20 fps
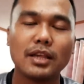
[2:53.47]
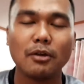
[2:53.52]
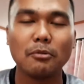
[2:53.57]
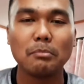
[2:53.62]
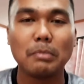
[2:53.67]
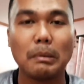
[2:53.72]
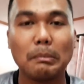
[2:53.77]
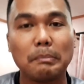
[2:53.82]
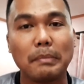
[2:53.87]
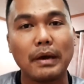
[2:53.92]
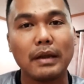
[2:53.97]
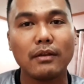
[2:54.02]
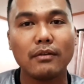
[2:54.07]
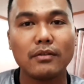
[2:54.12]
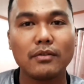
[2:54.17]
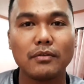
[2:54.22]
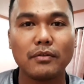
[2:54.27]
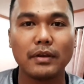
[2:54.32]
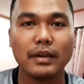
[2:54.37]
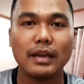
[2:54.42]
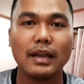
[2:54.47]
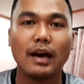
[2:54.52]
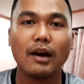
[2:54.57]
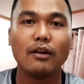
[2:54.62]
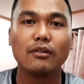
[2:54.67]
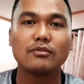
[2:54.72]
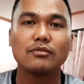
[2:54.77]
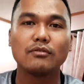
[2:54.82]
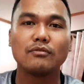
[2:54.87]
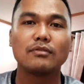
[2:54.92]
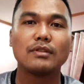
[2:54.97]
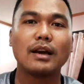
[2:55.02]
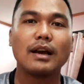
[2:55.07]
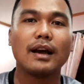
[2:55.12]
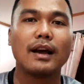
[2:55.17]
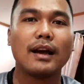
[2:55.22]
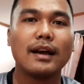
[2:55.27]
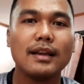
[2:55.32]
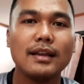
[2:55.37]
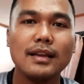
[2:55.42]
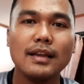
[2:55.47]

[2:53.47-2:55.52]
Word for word: sa akong papa no so hinaot unta nga